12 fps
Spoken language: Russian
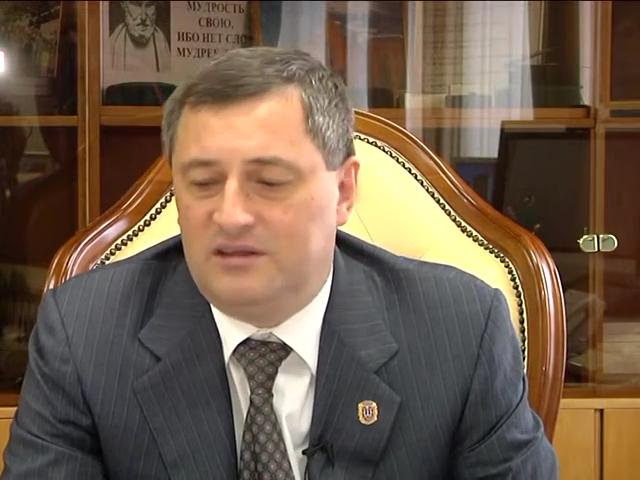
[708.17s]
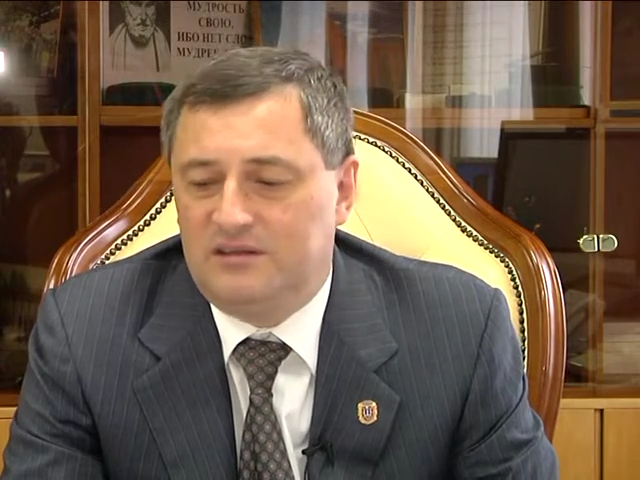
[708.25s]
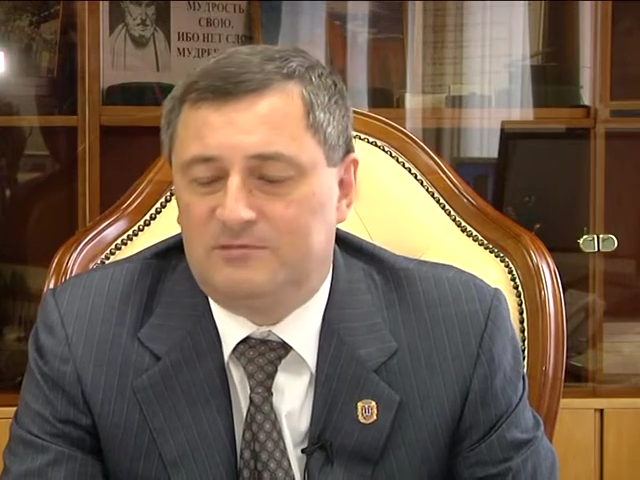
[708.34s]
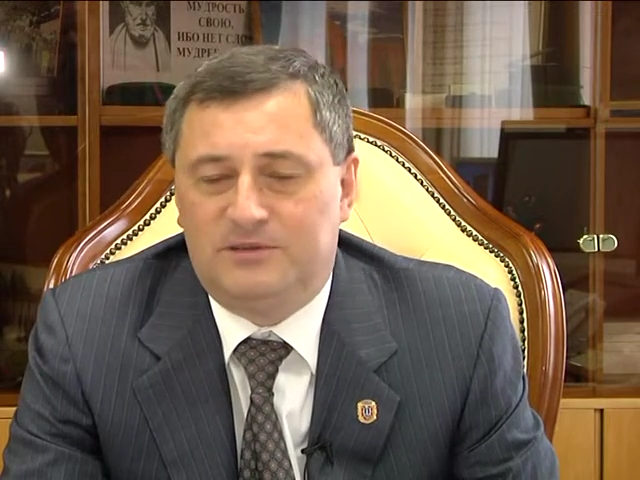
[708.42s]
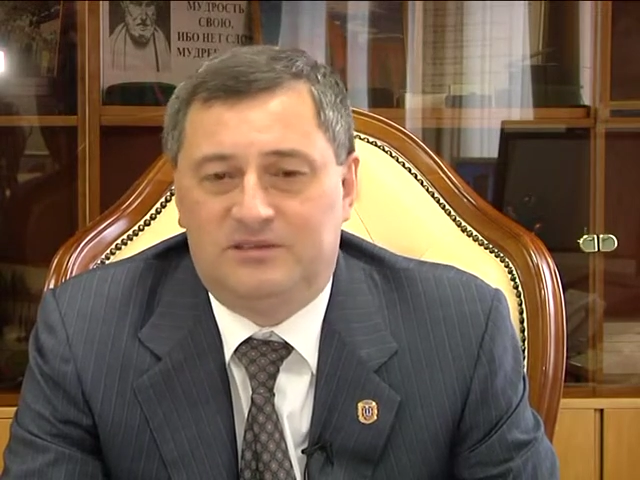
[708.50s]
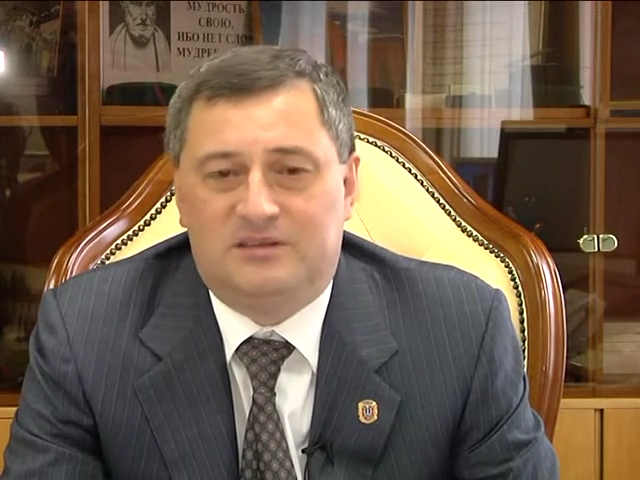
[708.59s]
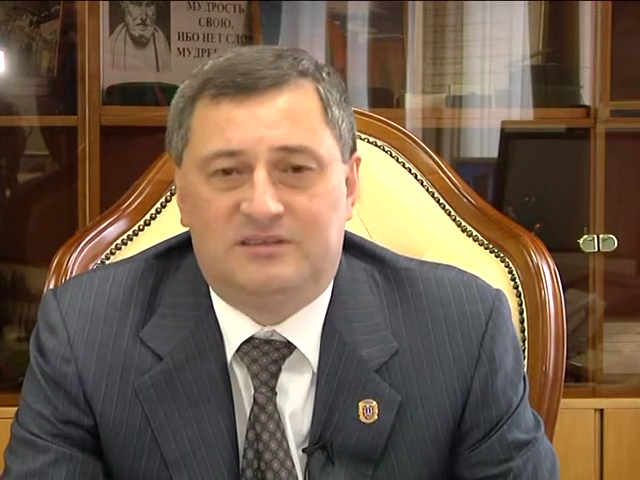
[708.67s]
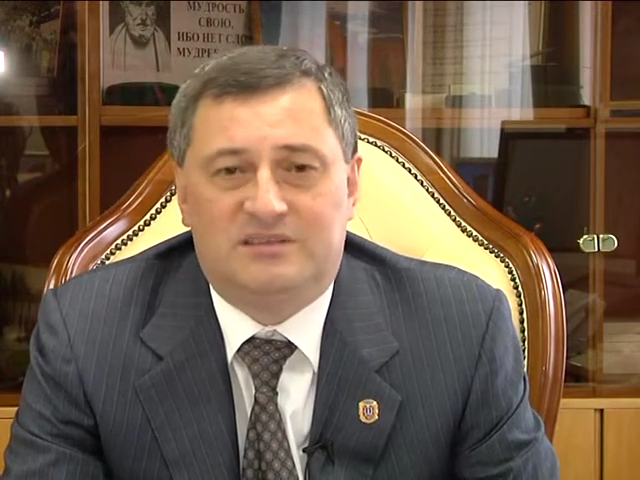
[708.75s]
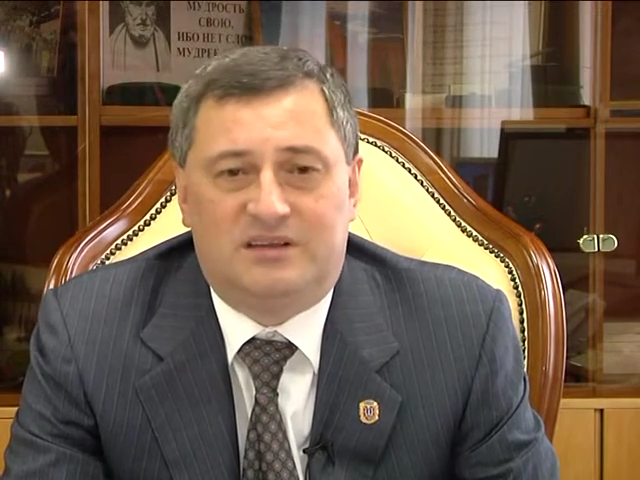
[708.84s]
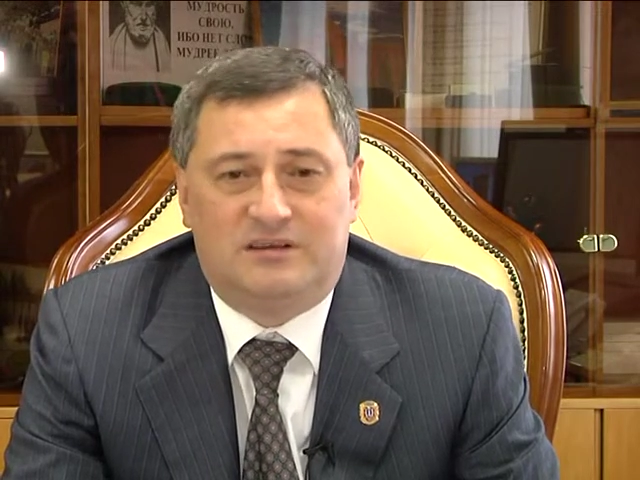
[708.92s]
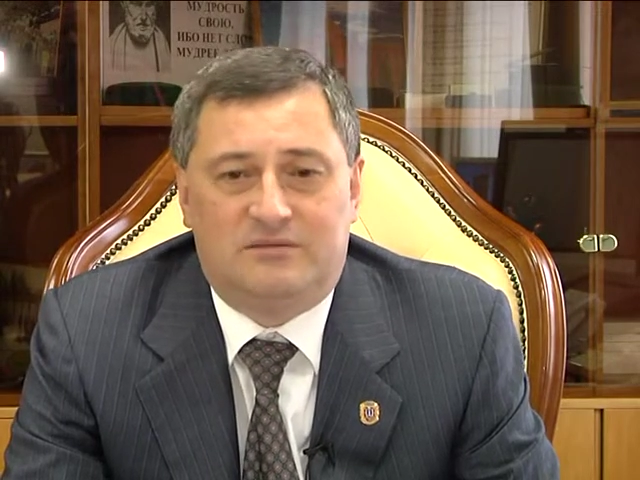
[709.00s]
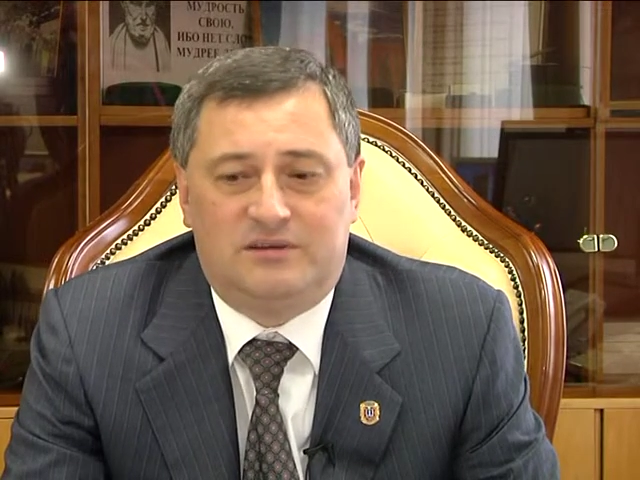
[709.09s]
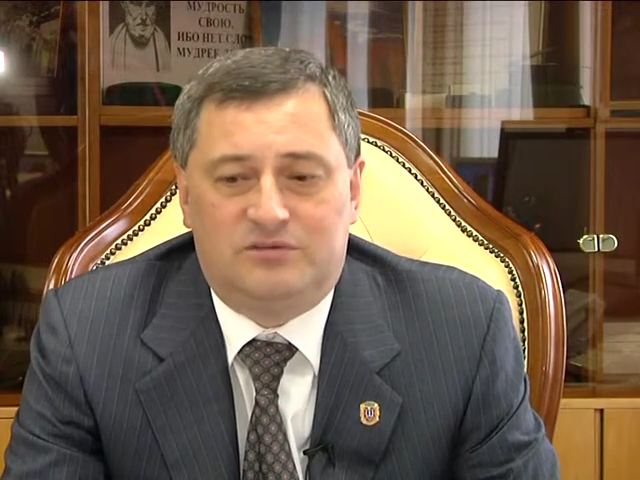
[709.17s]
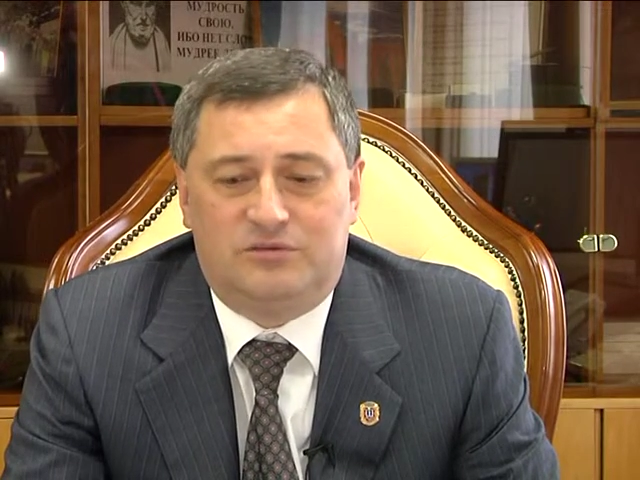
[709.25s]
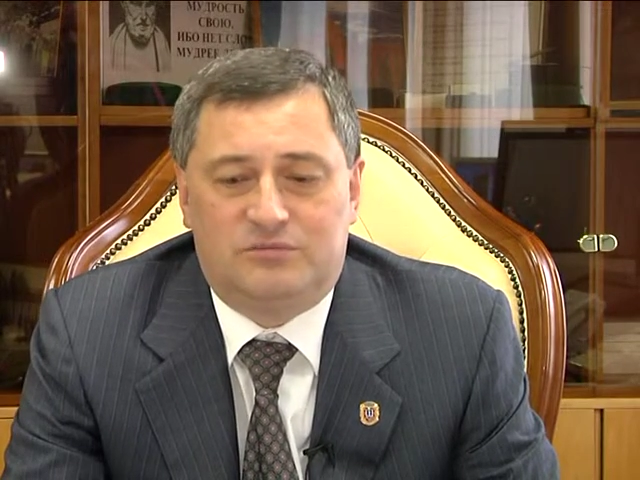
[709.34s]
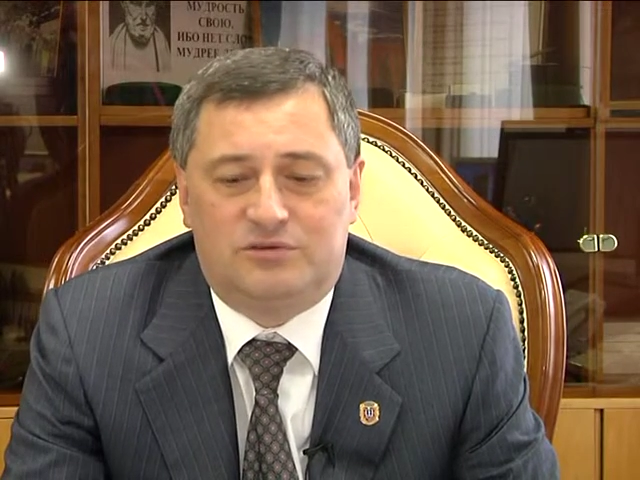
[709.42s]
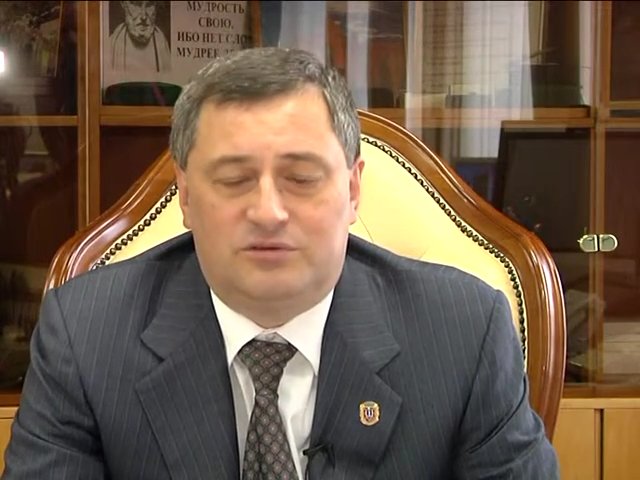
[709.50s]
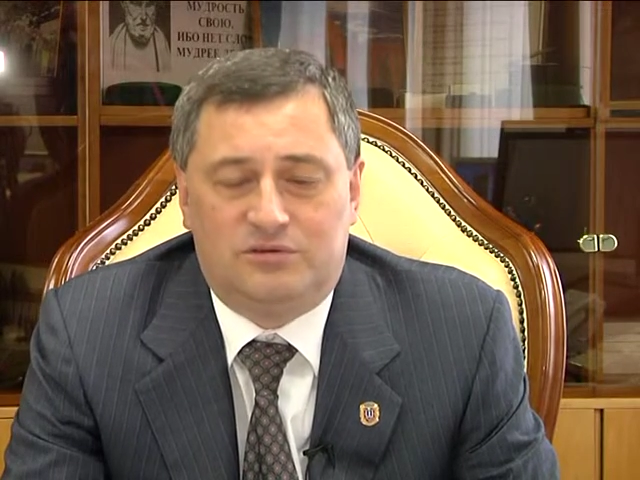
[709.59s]
господина Азарова о
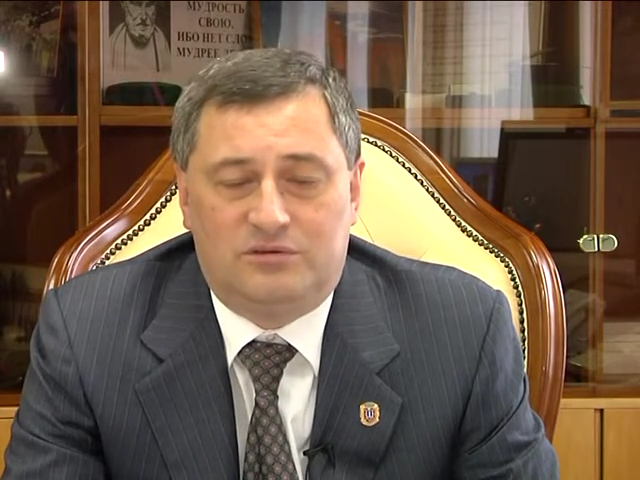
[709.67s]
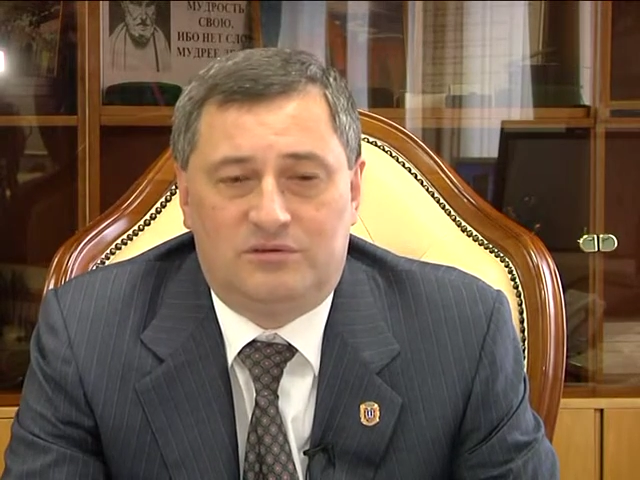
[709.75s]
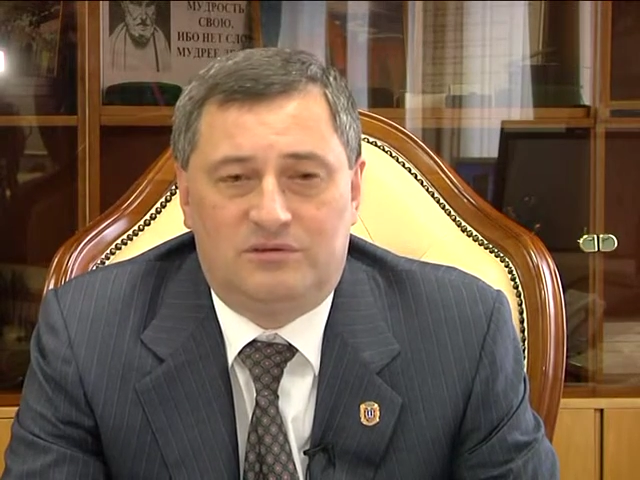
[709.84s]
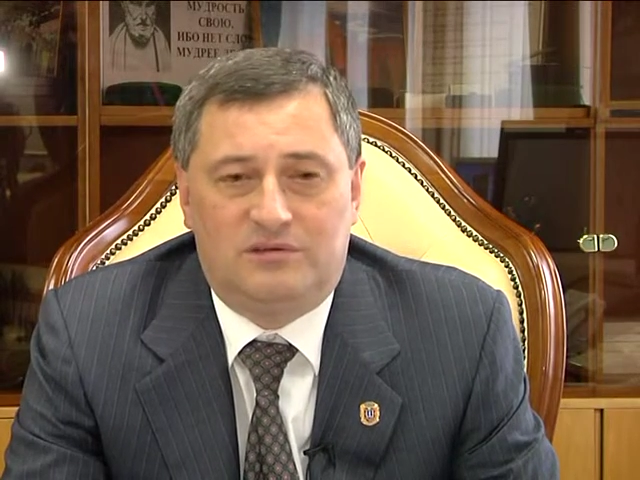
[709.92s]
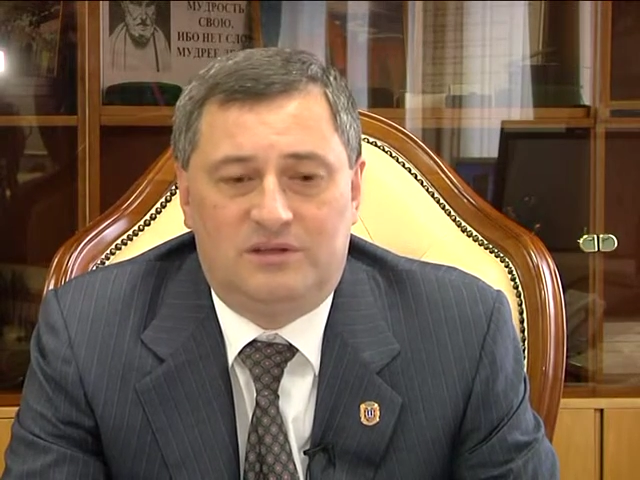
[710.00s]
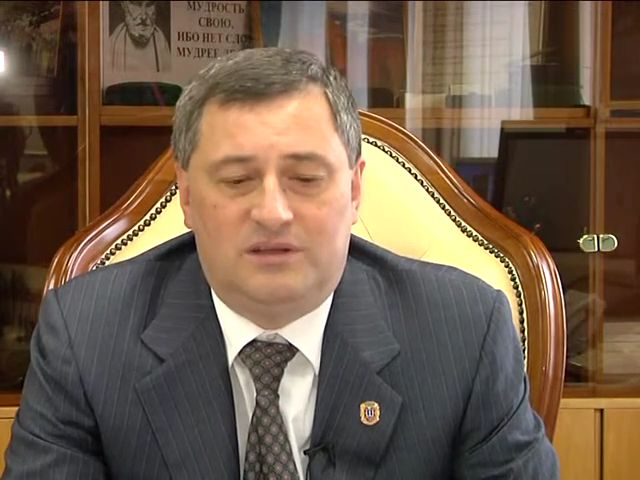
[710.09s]
том, что